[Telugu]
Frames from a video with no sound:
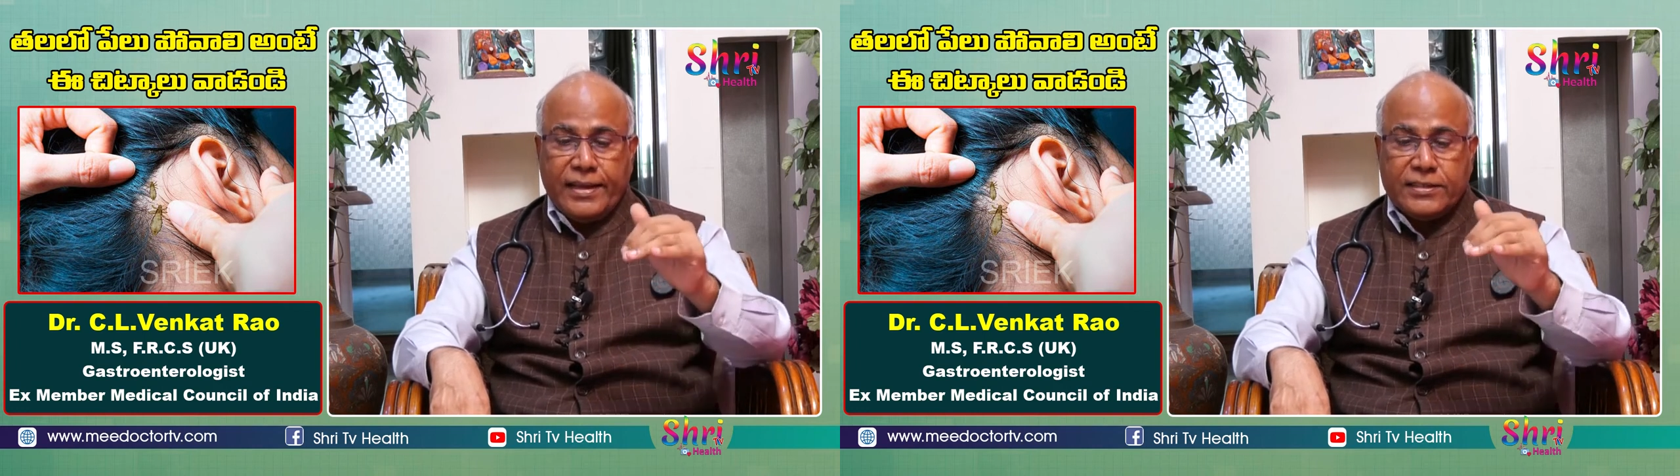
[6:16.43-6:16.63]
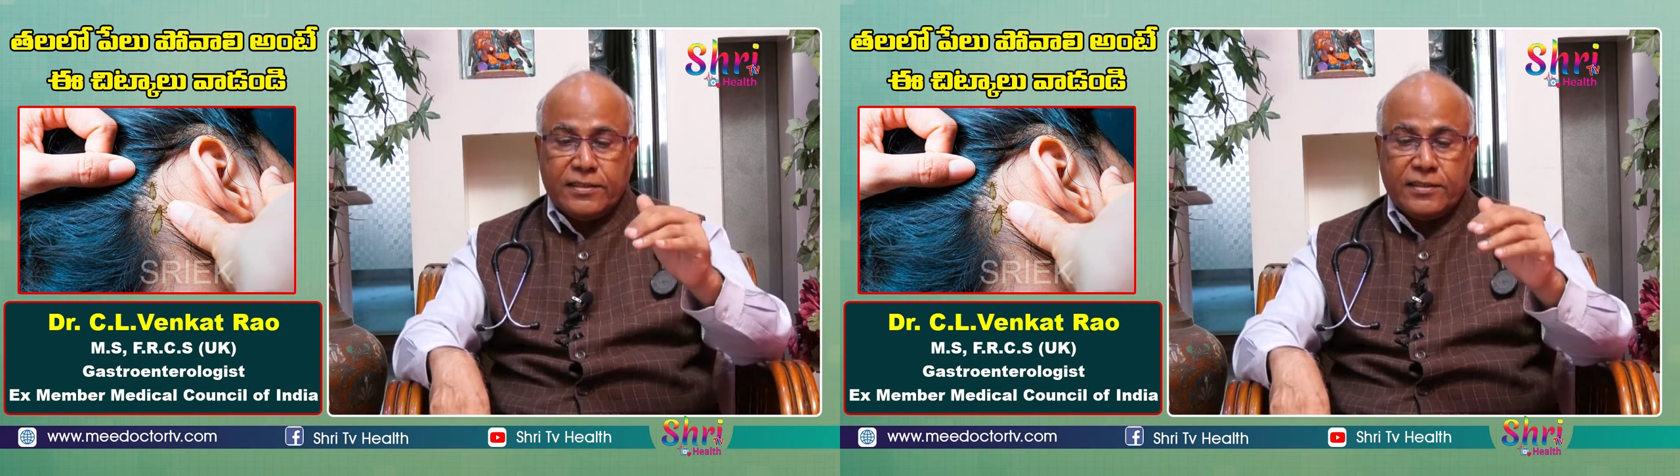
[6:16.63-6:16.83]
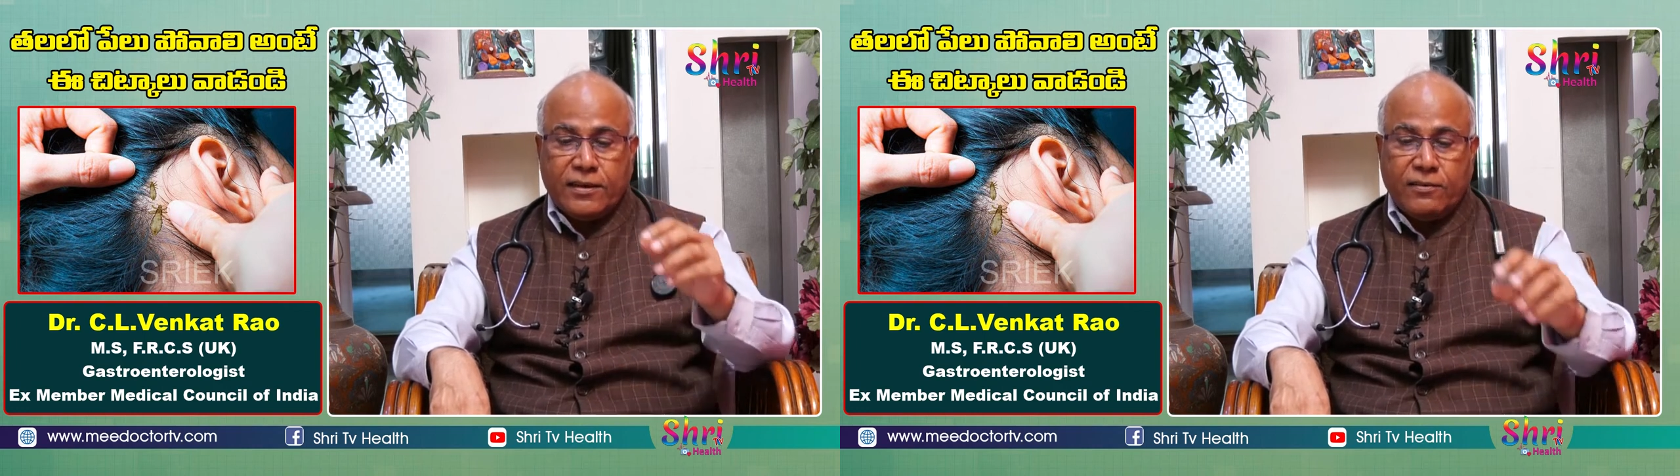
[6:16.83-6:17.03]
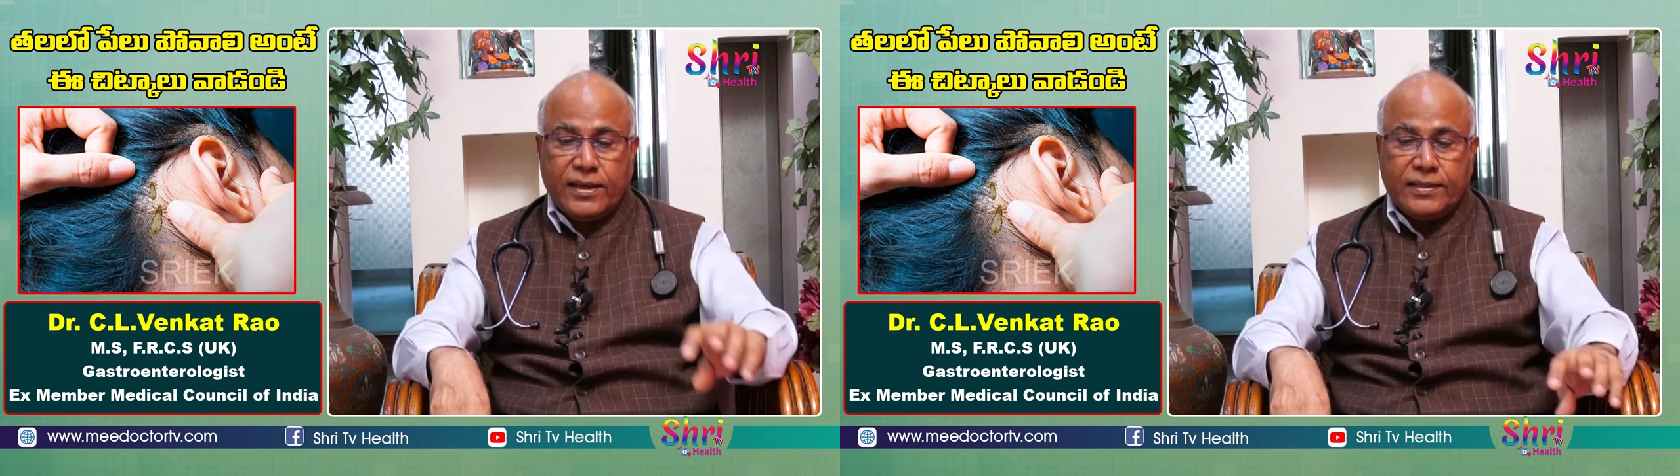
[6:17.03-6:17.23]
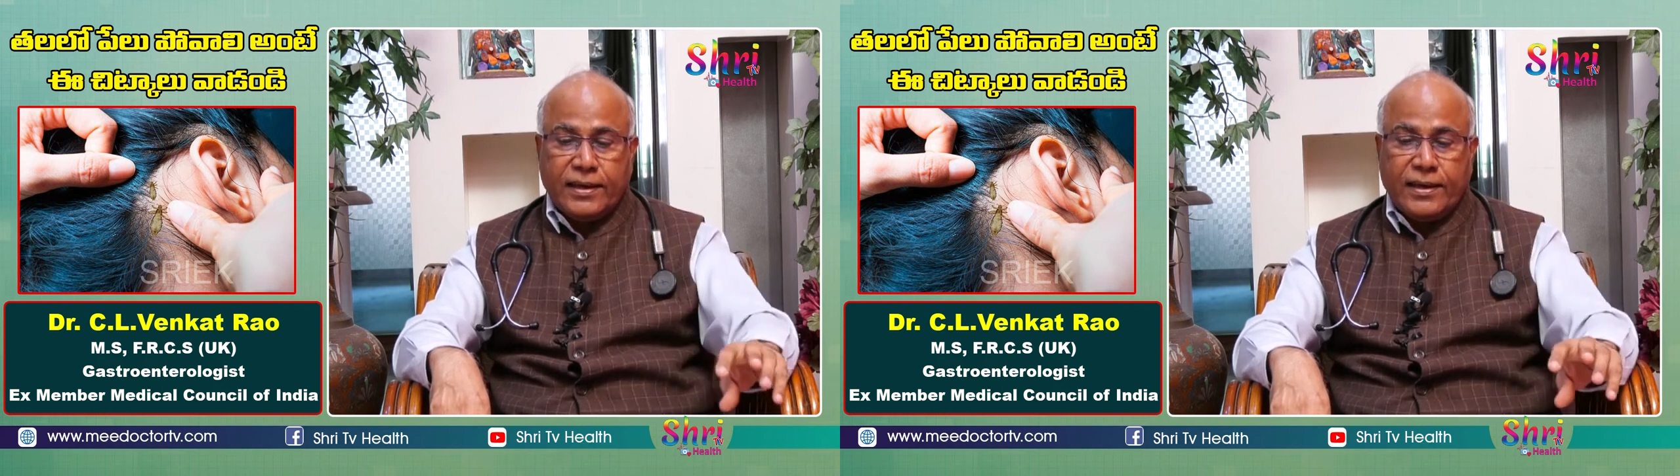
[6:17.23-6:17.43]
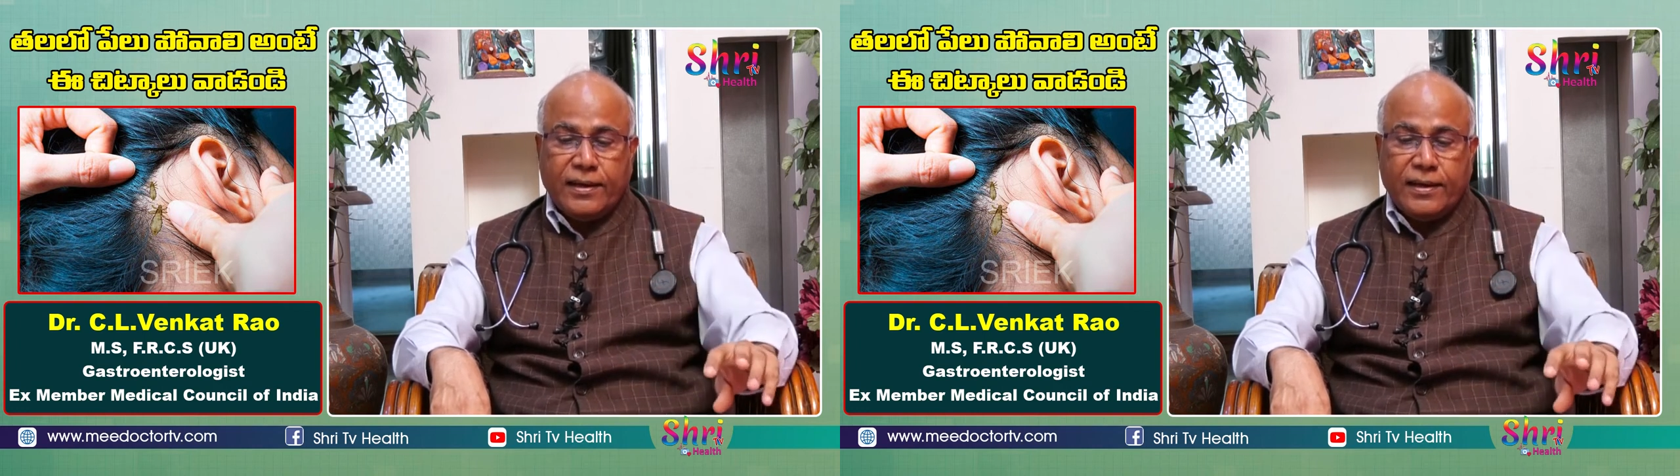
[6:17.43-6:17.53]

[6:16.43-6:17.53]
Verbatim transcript: లేచిన తర్వాత